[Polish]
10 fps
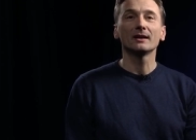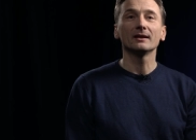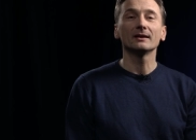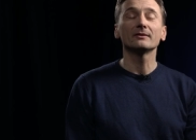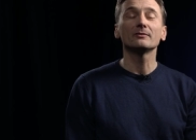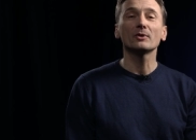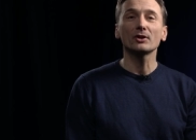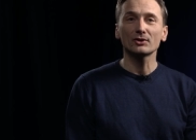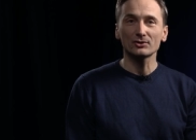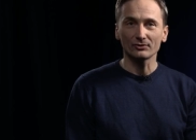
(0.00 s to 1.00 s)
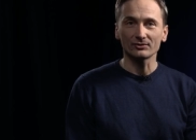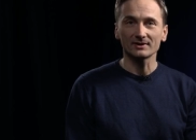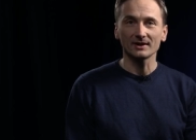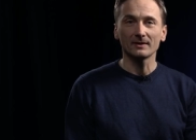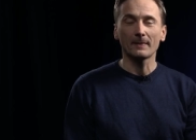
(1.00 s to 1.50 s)
e, w mojej
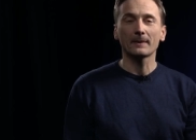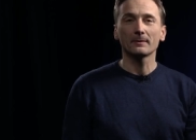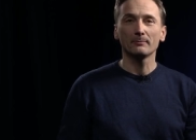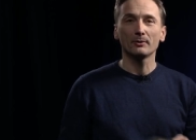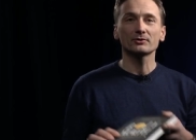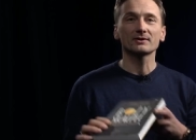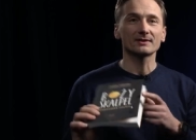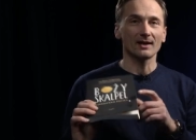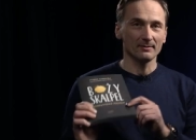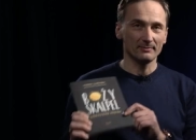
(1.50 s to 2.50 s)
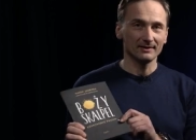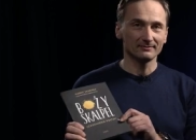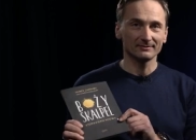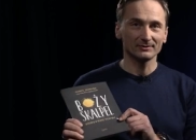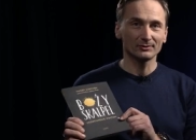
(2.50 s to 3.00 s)
książce Boży Skalpel,
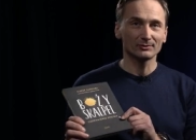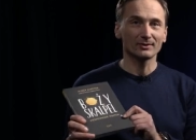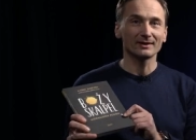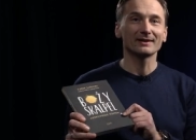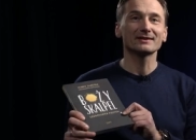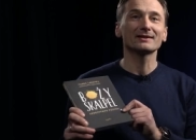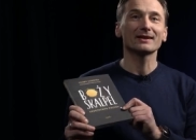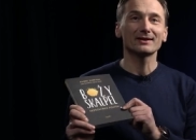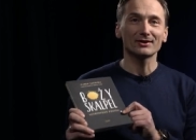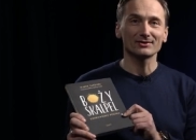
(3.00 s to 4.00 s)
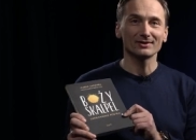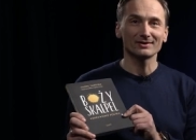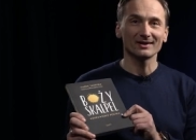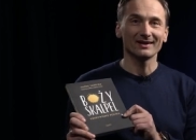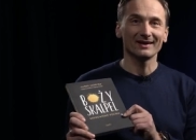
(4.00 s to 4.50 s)
do której serdecznie
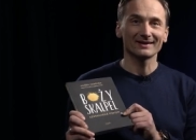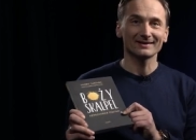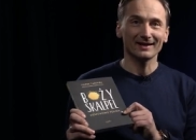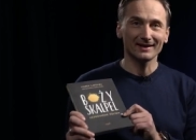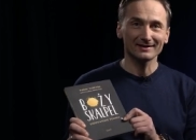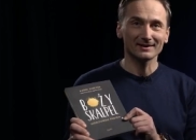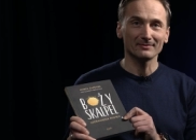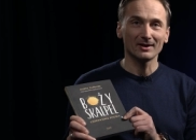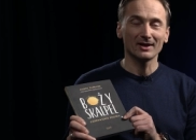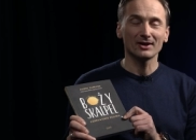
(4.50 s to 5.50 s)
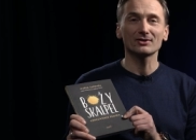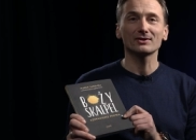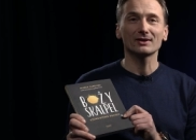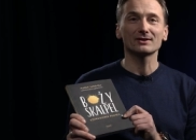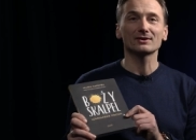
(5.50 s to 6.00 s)
Cię zachęcam,
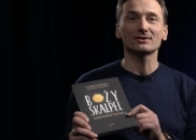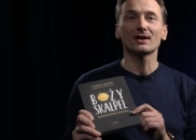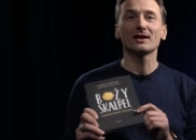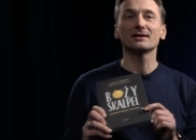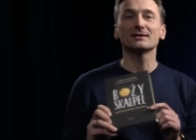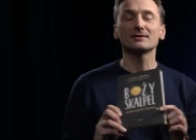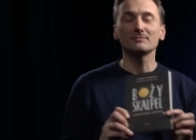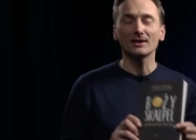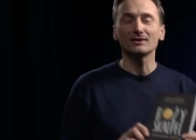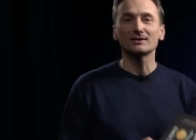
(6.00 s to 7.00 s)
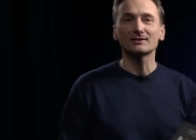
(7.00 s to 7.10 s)
jeżeli chcesz zmienić